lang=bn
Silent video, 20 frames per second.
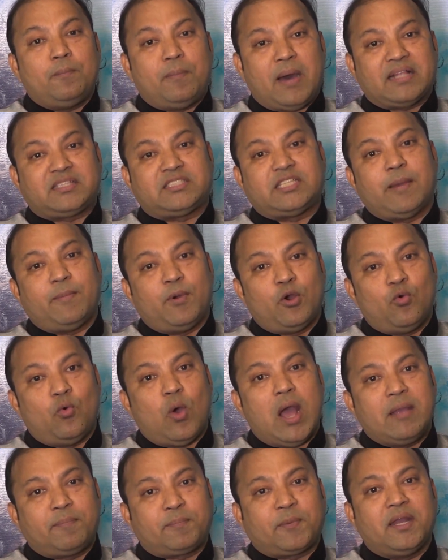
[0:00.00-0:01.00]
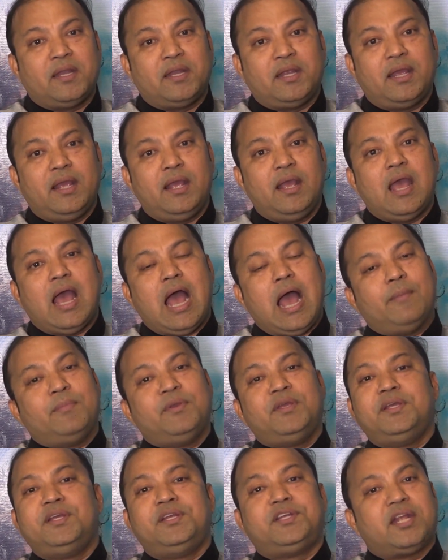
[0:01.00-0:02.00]
বাচ্চা এবং ওয়াইফকে নিয়ে
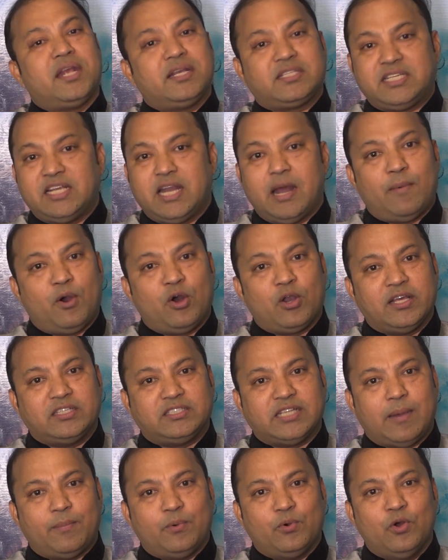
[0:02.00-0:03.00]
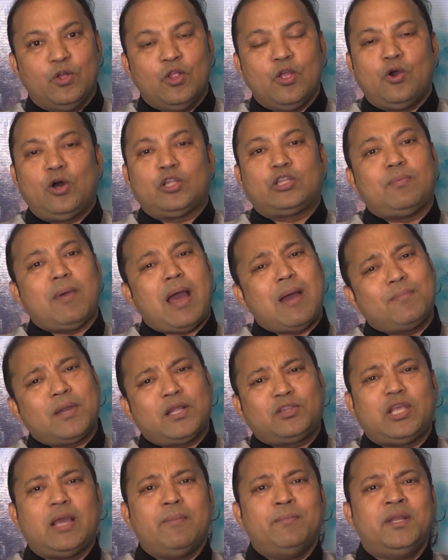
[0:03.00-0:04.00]
আমি ইসে সিনেমা হলে যাব অথবা আমরা
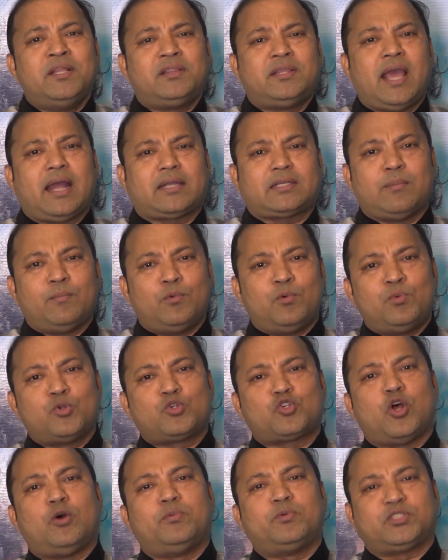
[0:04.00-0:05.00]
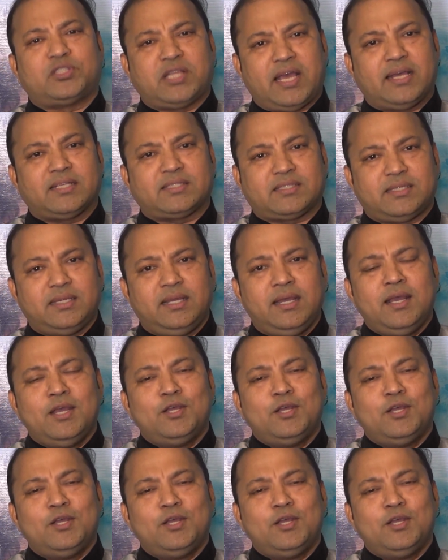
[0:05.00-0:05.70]
তো এমনিতেই একটা মুমূর্ষ অবস্থায় আছি